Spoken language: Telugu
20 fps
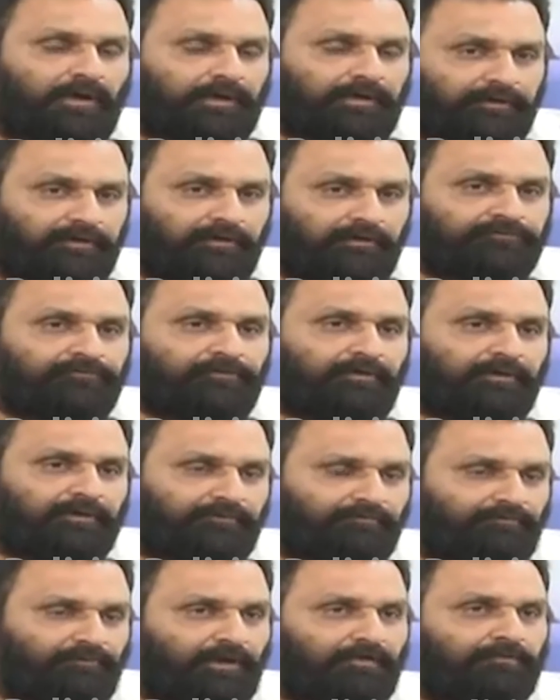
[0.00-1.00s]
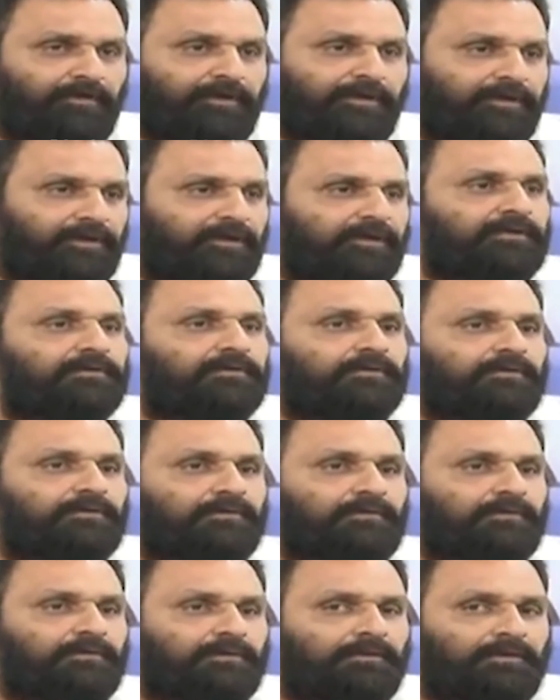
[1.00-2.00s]
ఆ కేసులో ఇన్వాల్వ్ అయినా
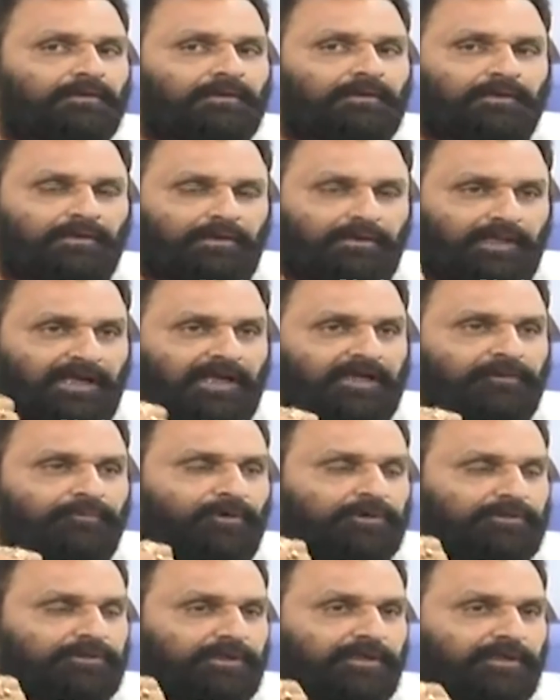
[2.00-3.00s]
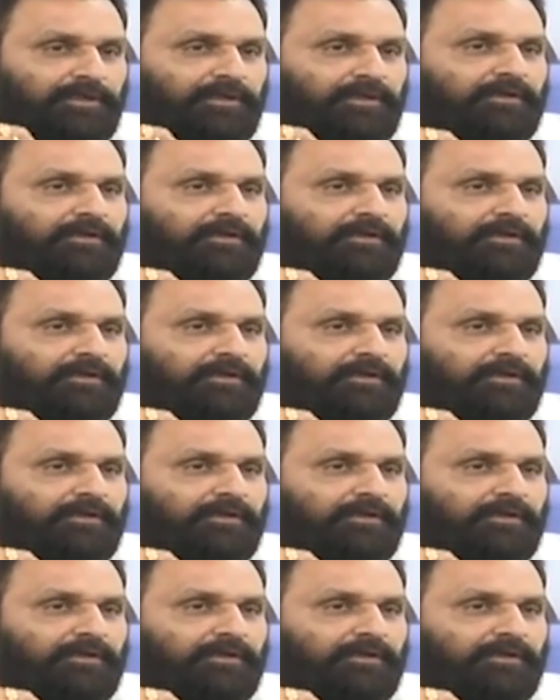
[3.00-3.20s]
లేకపోతే